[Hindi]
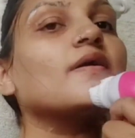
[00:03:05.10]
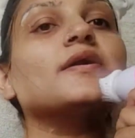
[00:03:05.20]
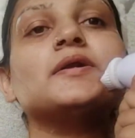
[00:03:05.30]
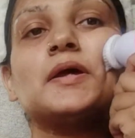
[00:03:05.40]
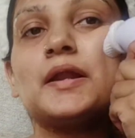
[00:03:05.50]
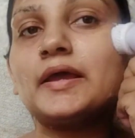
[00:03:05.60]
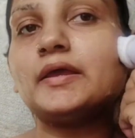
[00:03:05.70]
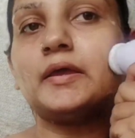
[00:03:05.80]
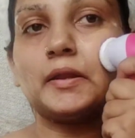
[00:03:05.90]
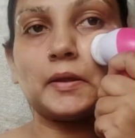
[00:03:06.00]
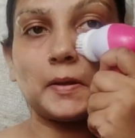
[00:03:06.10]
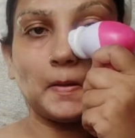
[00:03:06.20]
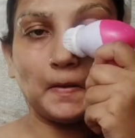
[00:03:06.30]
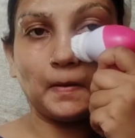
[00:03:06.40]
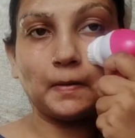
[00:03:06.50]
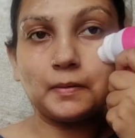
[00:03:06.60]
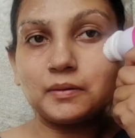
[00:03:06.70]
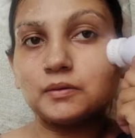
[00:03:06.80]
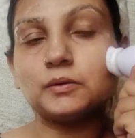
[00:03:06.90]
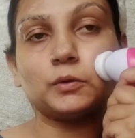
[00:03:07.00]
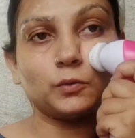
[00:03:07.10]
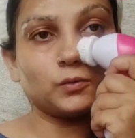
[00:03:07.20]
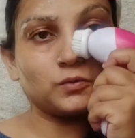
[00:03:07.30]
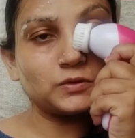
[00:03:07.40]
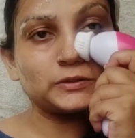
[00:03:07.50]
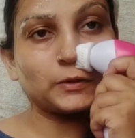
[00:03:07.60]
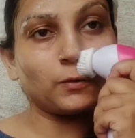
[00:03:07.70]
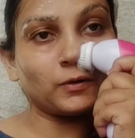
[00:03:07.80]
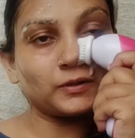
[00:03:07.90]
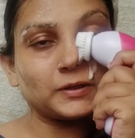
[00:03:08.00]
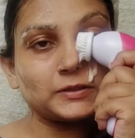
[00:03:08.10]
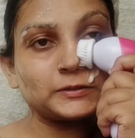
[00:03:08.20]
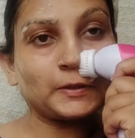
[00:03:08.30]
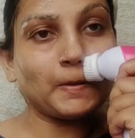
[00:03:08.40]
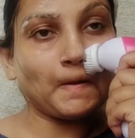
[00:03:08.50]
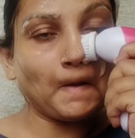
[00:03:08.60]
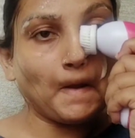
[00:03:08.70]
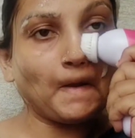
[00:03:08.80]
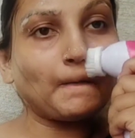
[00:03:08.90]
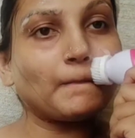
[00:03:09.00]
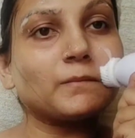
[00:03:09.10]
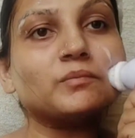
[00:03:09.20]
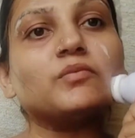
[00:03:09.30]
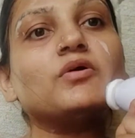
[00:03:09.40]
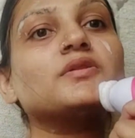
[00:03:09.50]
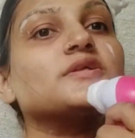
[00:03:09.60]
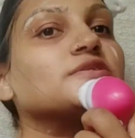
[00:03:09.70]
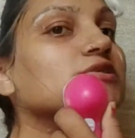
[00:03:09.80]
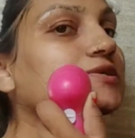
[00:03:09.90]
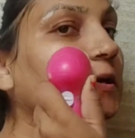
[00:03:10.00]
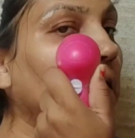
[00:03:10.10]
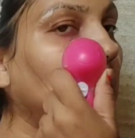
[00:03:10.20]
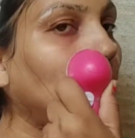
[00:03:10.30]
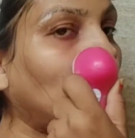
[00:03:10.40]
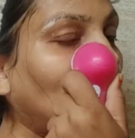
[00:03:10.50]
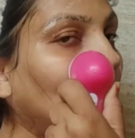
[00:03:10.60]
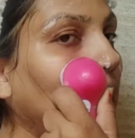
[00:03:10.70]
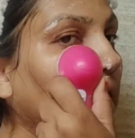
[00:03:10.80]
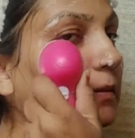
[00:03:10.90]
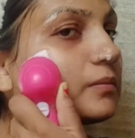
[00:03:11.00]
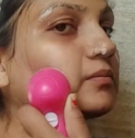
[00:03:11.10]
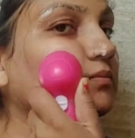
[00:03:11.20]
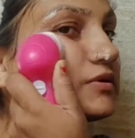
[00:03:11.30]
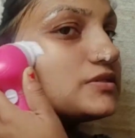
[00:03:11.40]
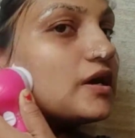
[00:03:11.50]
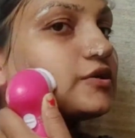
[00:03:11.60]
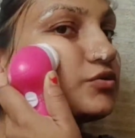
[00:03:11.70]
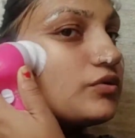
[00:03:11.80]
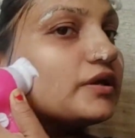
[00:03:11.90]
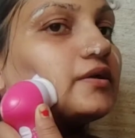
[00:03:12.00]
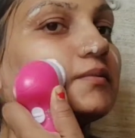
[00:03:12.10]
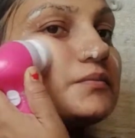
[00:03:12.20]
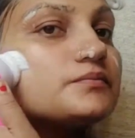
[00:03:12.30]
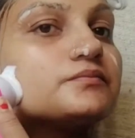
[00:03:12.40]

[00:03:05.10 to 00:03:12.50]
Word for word: अंडर आई एरिया नोज़ कॉर्नर बहुत अच्छे से मसाज हो रहे हैं